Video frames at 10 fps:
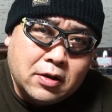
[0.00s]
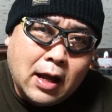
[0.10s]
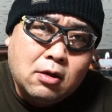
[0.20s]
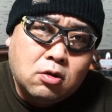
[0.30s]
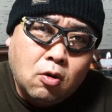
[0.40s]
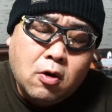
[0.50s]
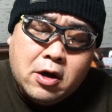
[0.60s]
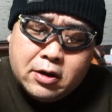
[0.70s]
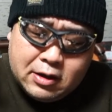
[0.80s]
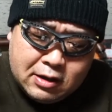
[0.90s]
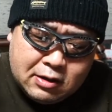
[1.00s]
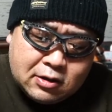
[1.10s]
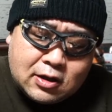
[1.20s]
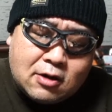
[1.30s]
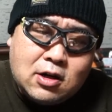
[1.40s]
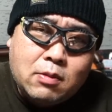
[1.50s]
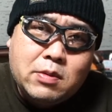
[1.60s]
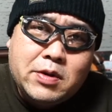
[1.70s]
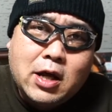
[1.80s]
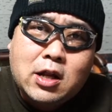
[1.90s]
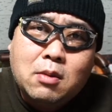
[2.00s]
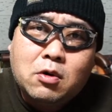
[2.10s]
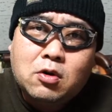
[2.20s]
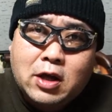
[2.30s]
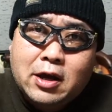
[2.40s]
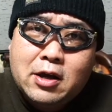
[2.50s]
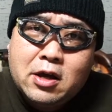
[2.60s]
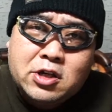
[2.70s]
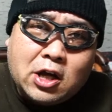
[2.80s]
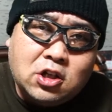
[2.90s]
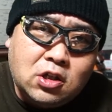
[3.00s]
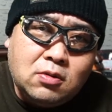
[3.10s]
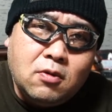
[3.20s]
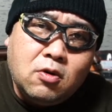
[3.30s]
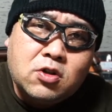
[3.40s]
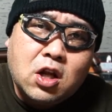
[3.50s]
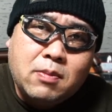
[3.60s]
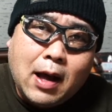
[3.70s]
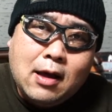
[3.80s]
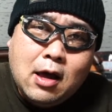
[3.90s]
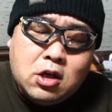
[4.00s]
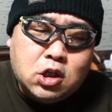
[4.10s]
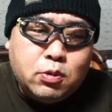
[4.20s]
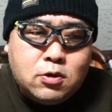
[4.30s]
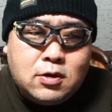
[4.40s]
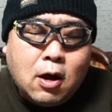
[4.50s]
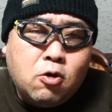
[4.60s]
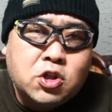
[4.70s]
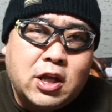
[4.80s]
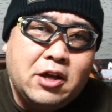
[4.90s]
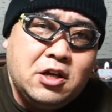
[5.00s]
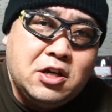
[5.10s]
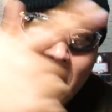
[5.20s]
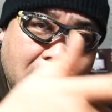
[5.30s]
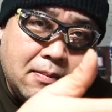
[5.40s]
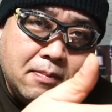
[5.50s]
なんと、インスタグラムみたいなもので写真を載せれば、自分が押したいいね、